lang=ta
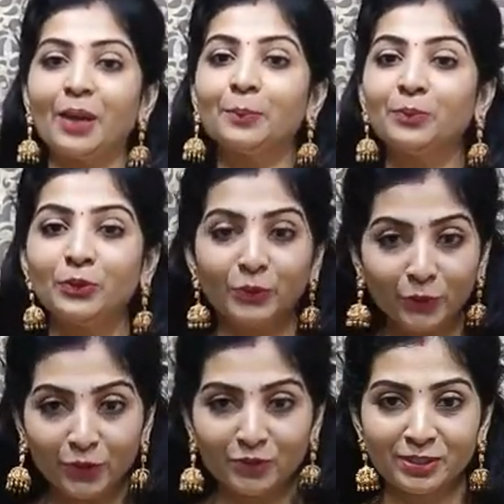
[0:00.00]
அண்ட்
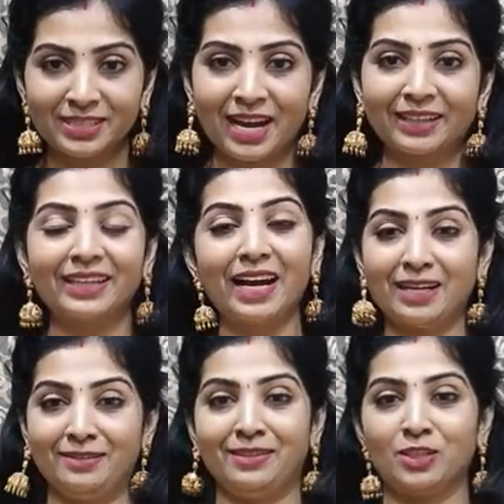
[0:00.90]
பியூட்டிஃபுல் சாரி
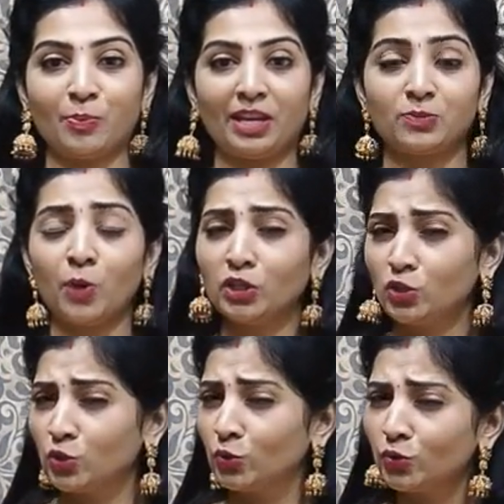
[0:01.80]
அட் திஸ் பிரைஸ் பாயிண்ட்
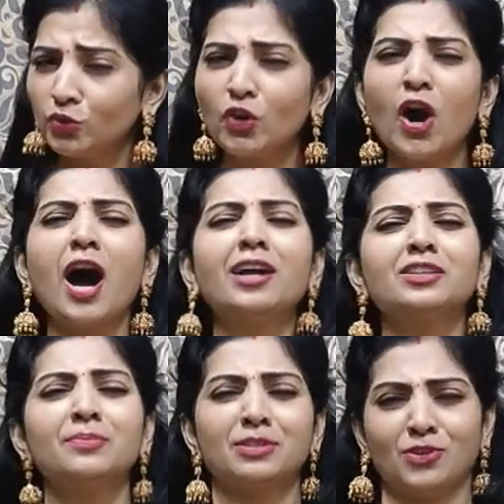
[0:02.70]
டூ
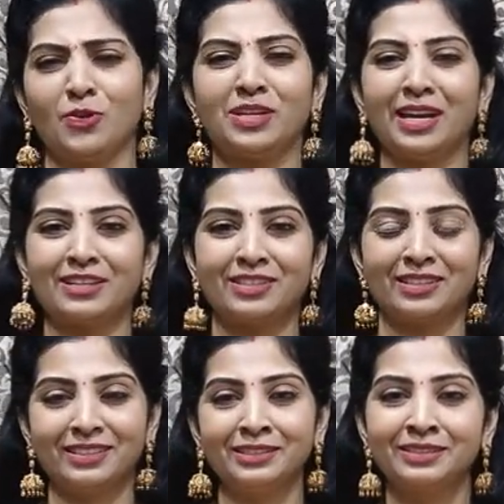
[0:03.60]
நாட் மிஸ் அவுட்
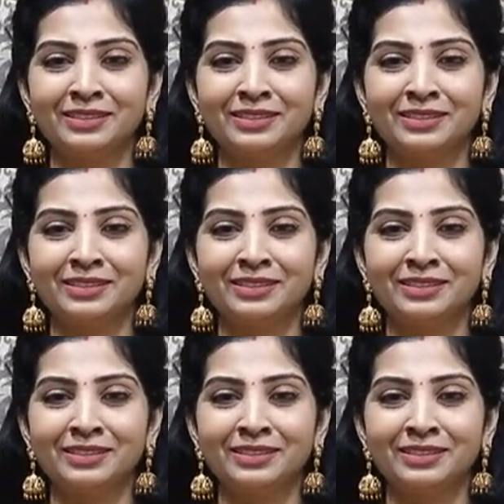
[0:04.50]
கலெக்ஷன் இது